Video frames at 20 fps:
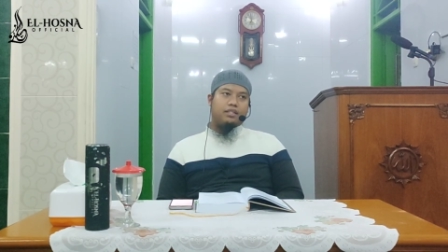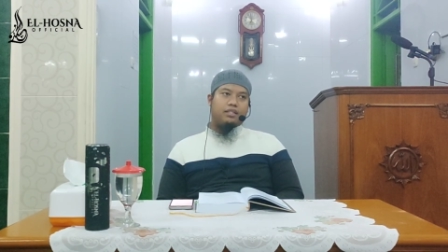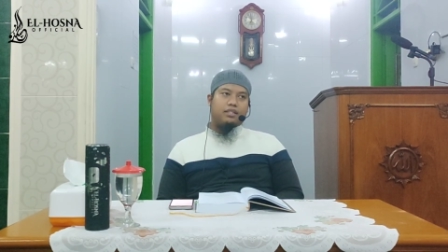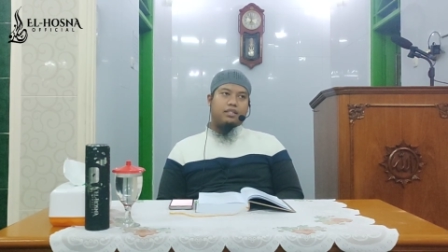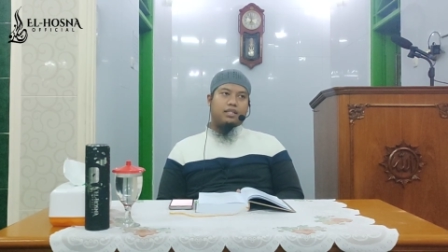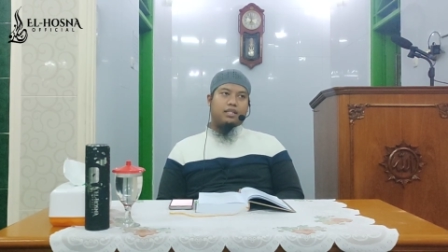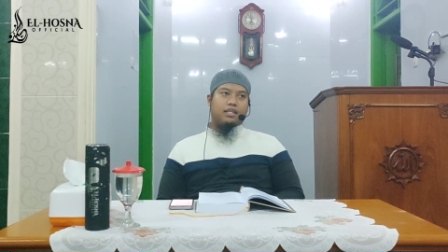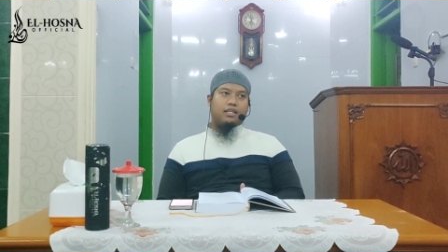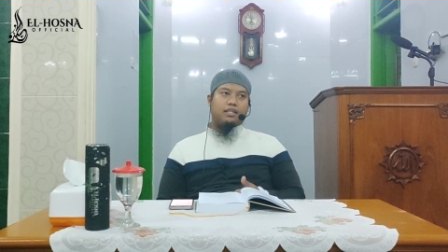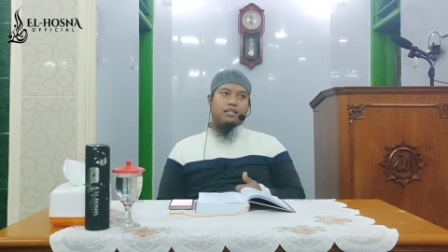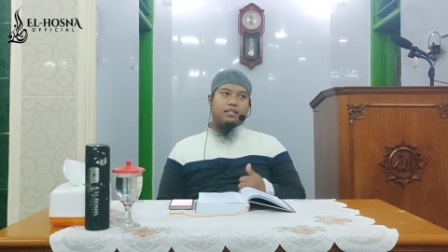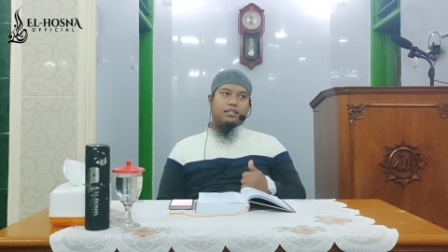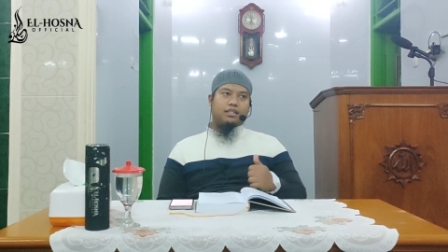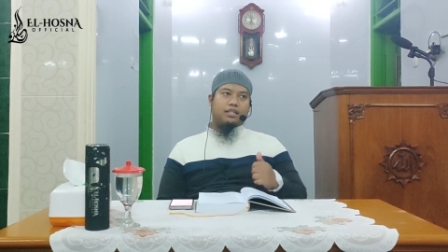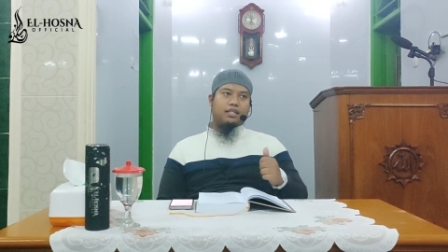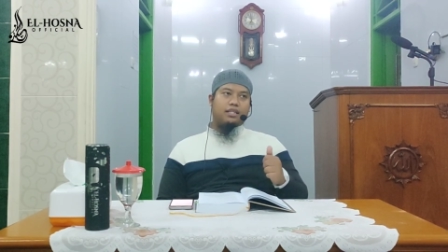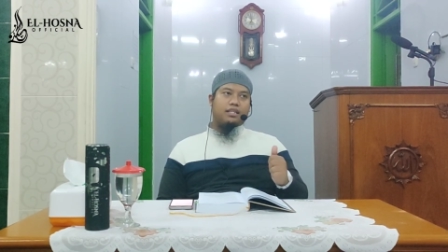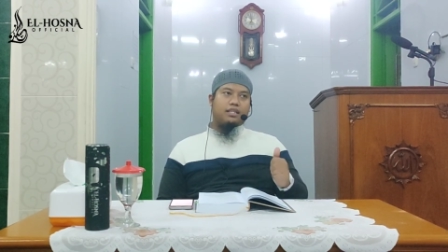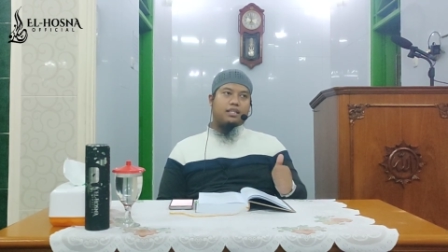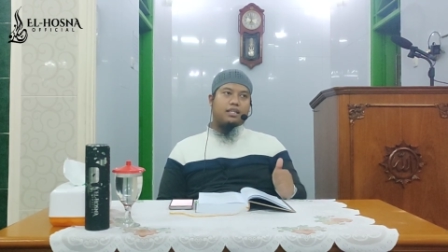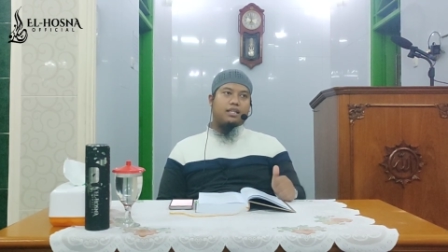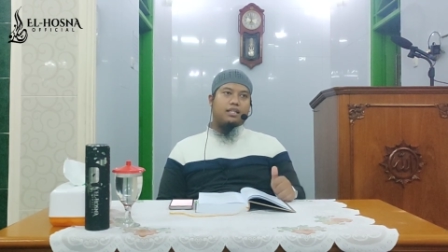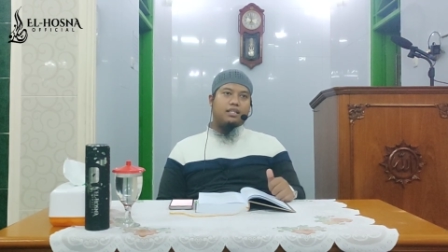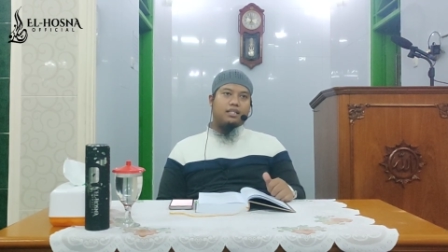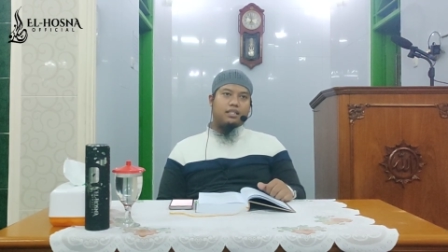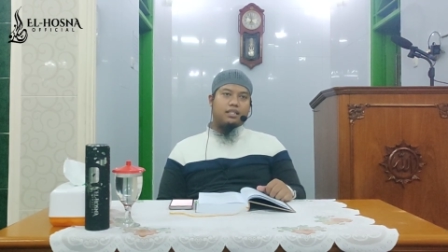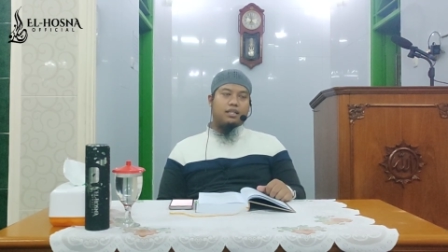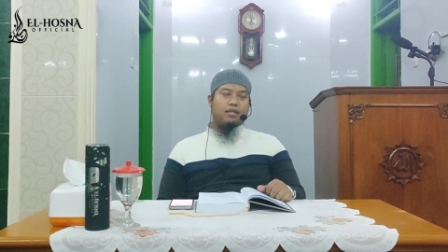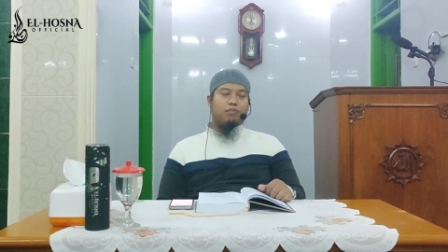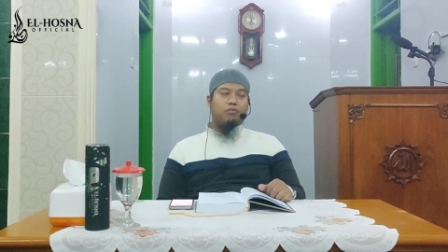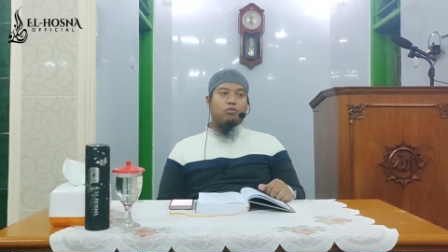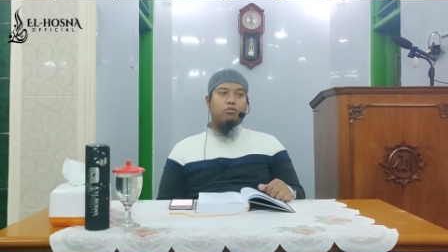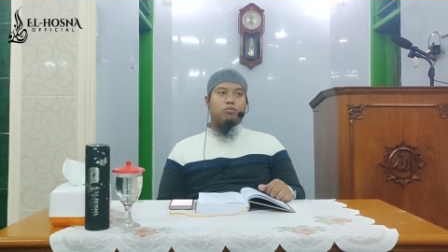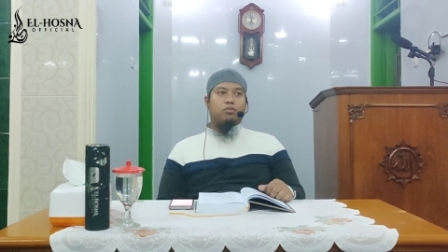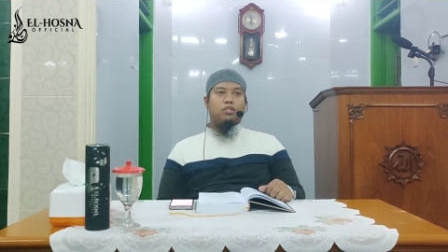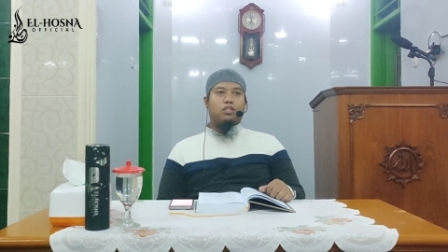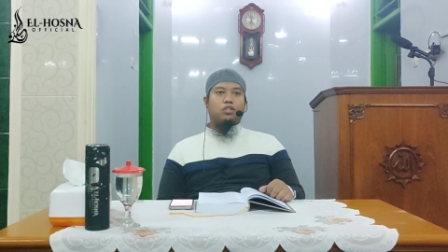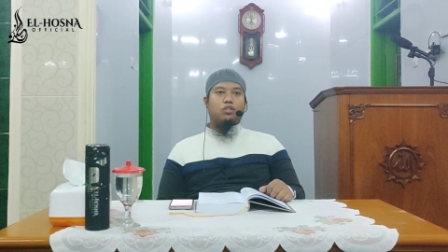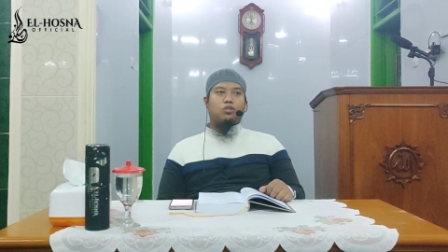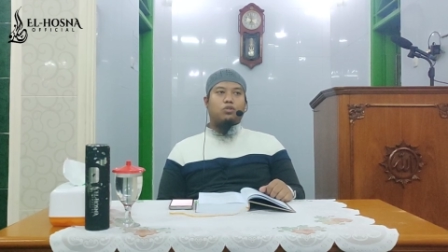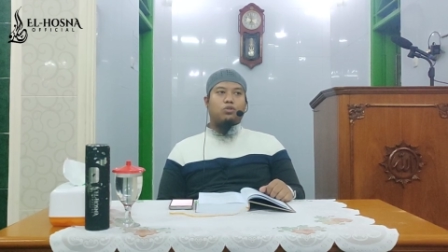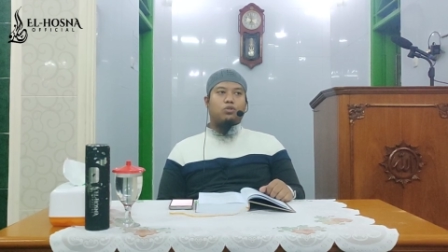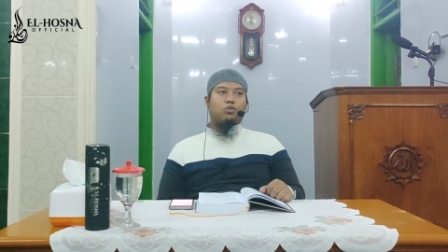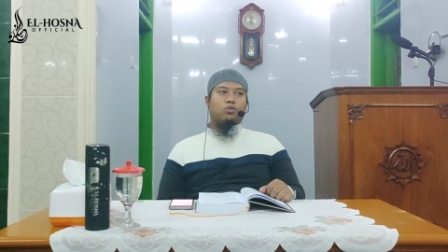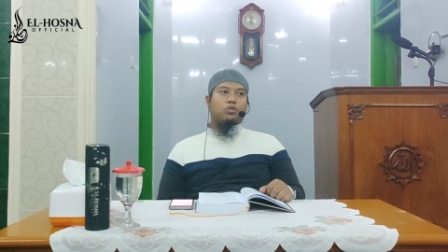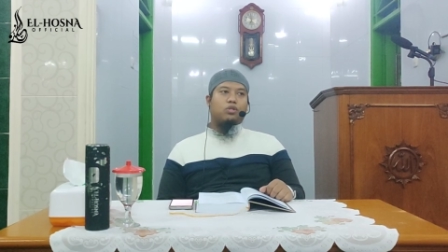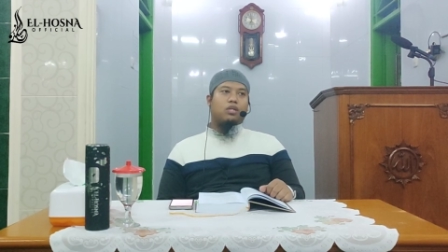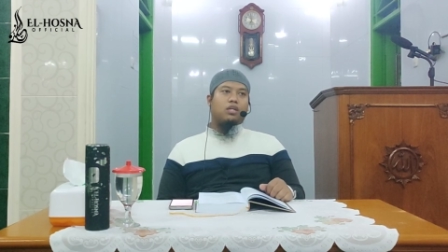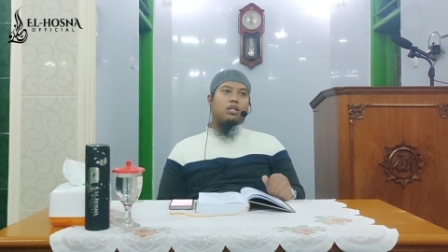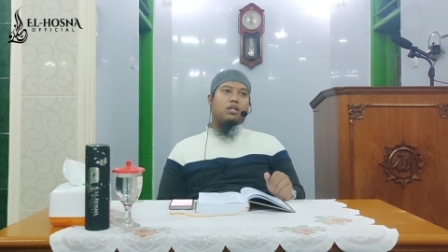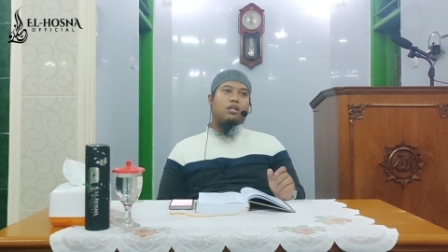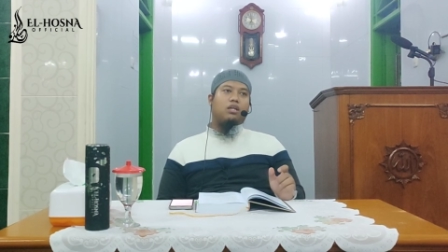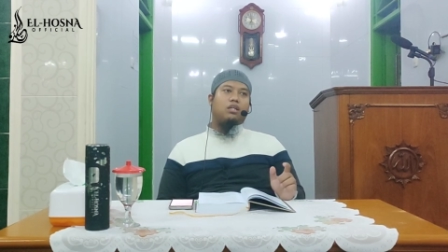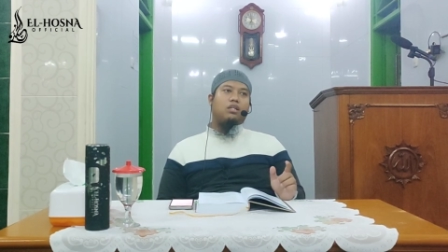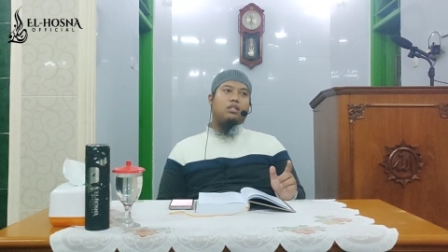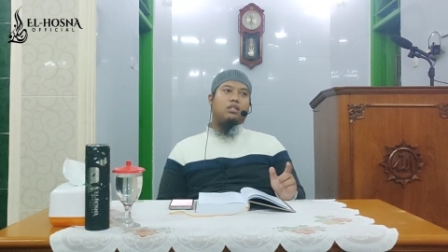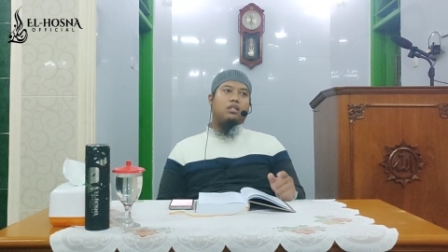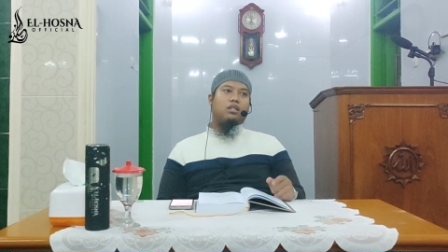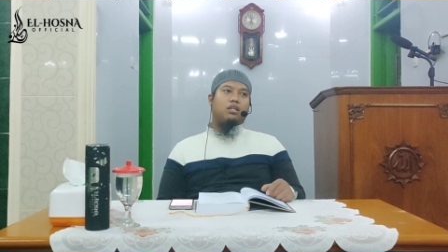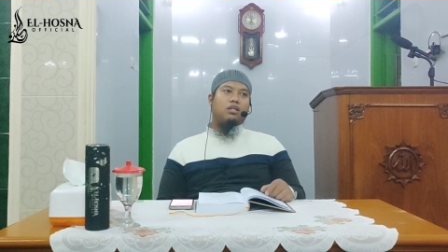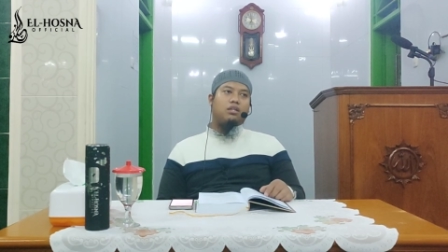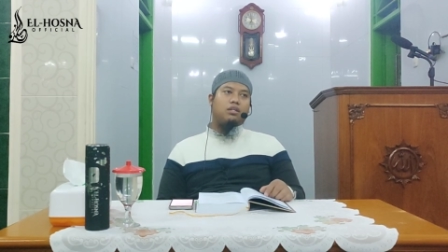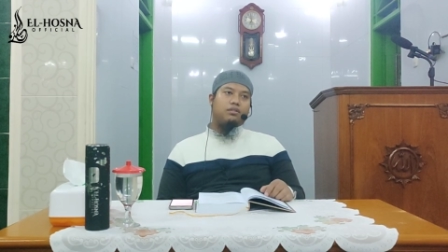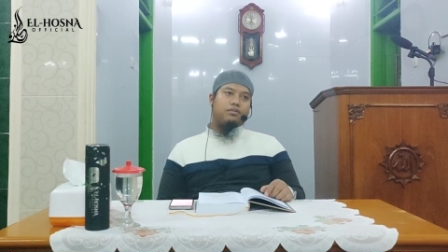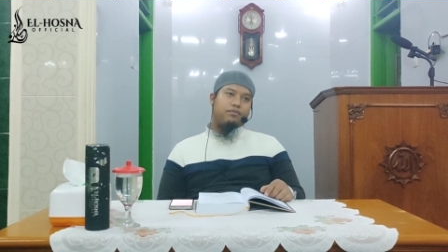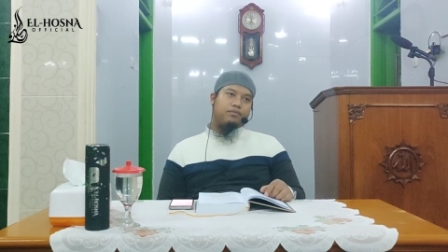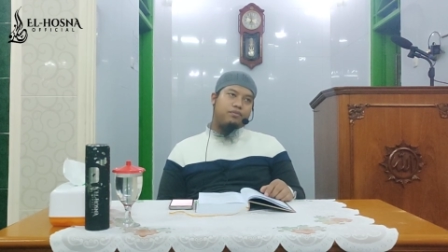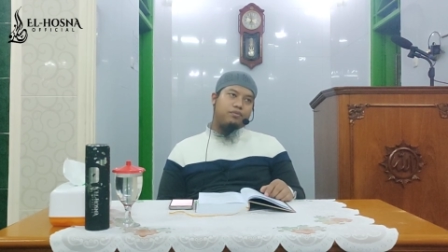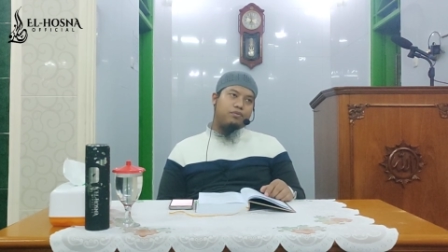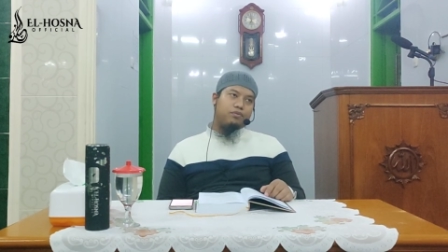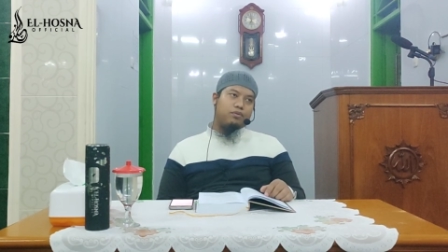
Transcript: jangan sekali-kali kamu menyekutukan Allah